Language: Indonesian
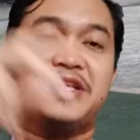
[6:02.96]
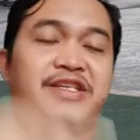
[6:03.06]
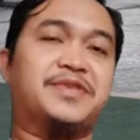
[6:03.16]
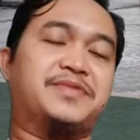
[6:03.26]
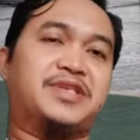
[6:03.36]
ya
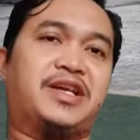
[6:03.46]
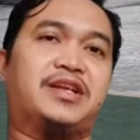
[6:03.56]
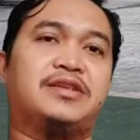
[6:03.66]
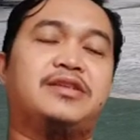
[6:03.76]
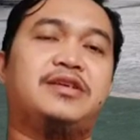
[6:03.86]
sahabat-sahabat
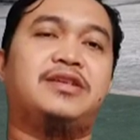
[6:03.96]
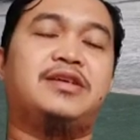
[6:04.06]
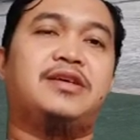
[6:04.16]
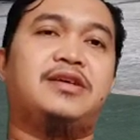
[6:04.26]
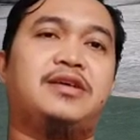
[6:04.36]
sekalian
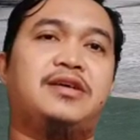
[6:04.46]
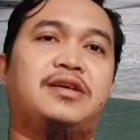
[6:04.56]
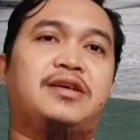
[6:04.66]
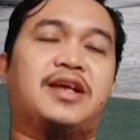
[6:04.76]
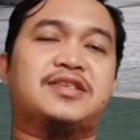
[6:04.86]

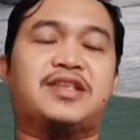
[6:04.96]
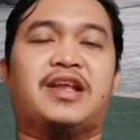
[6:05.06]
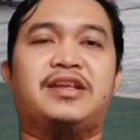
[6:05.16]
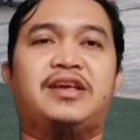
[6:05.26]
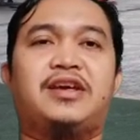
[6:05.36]
nah
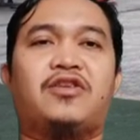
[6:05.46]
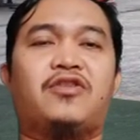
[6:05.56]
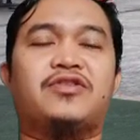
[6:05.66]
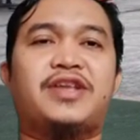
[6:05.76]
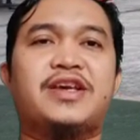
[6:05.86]
setelah di
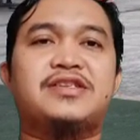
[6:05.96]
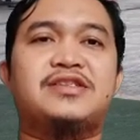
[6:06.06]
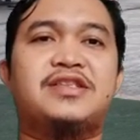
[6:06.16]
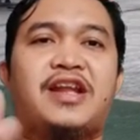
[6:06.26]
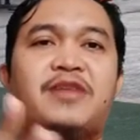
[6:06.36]
ground
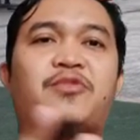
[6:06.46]
test tidak ada